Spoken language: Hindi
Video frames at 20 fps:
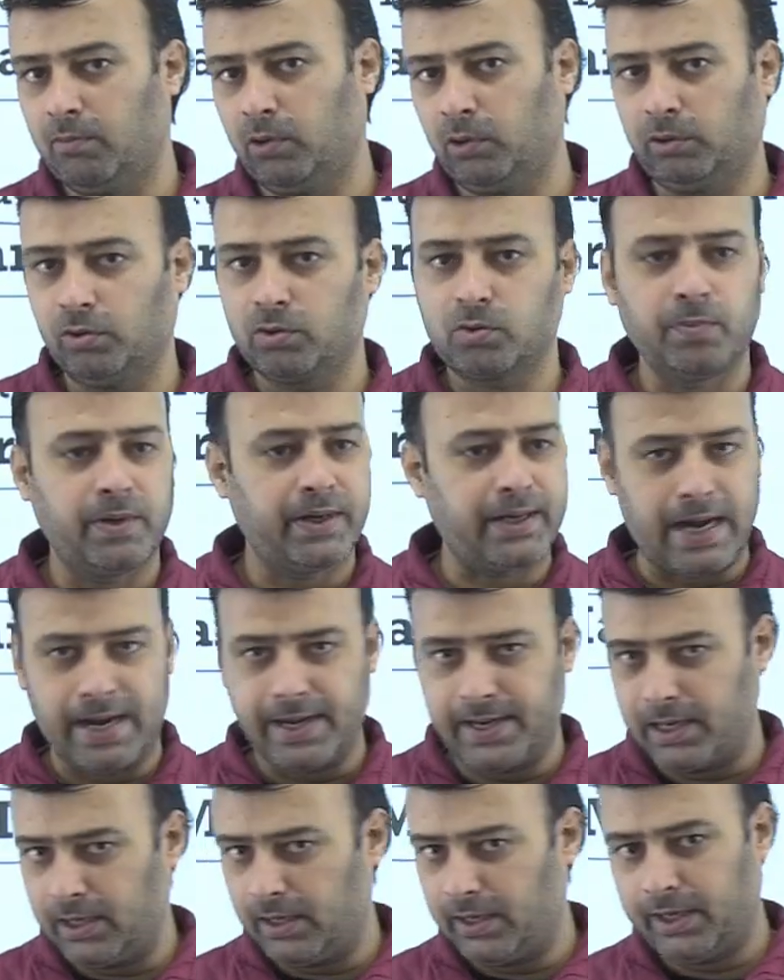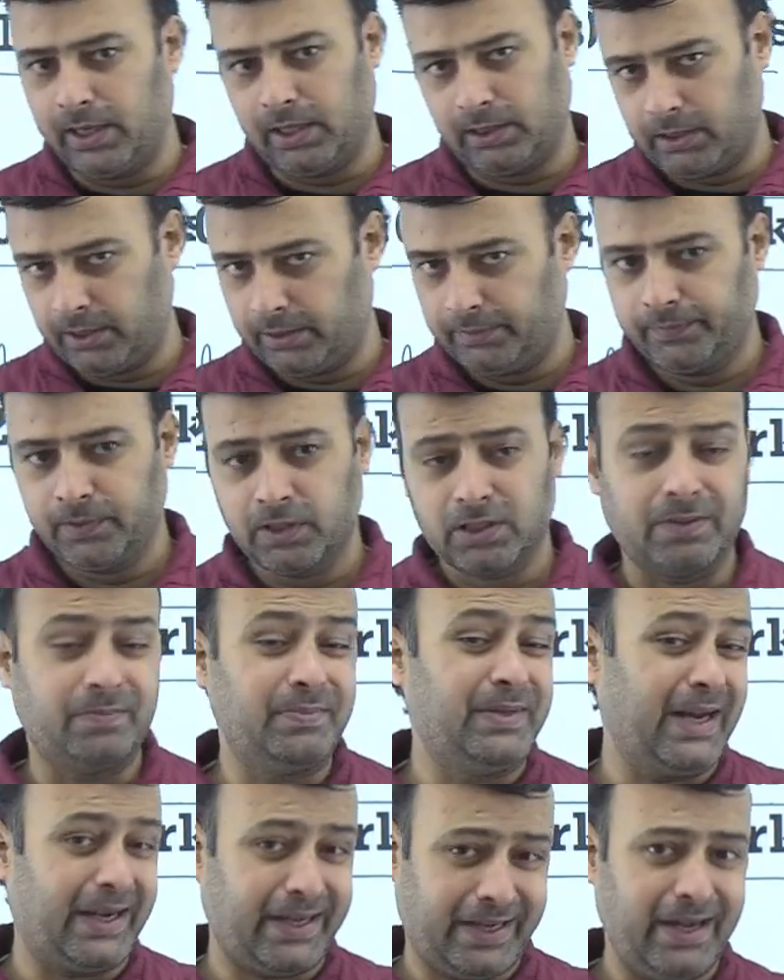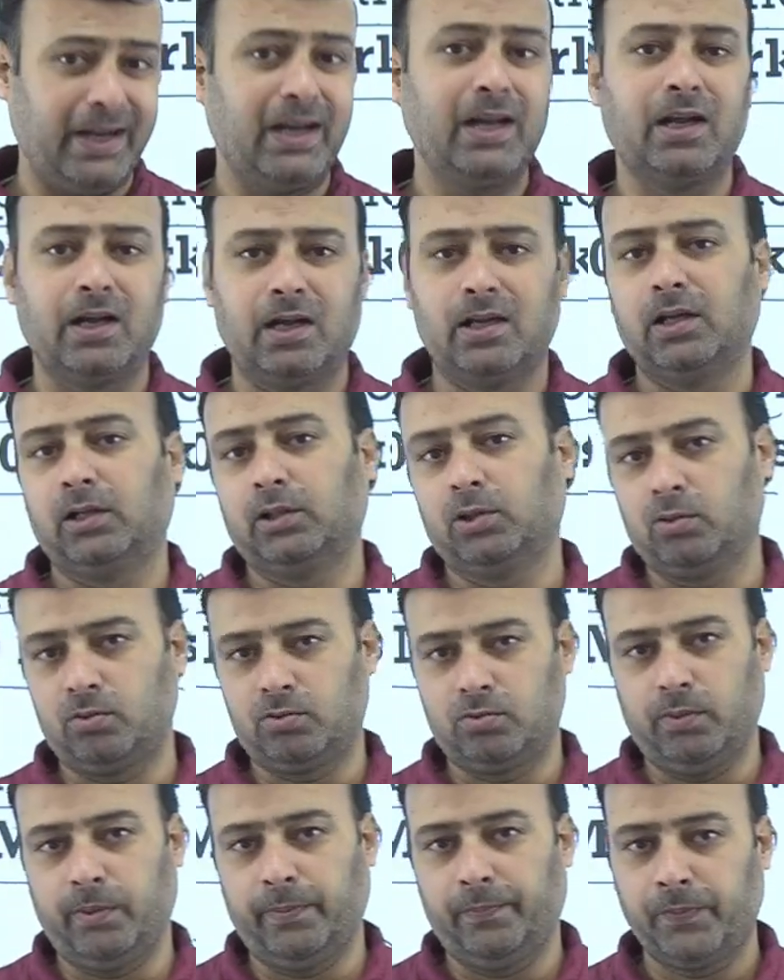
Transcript: होते हैं उसमें टाइटल नहीं आता सब्जेक्ट नहीं लिखा जाता उसमें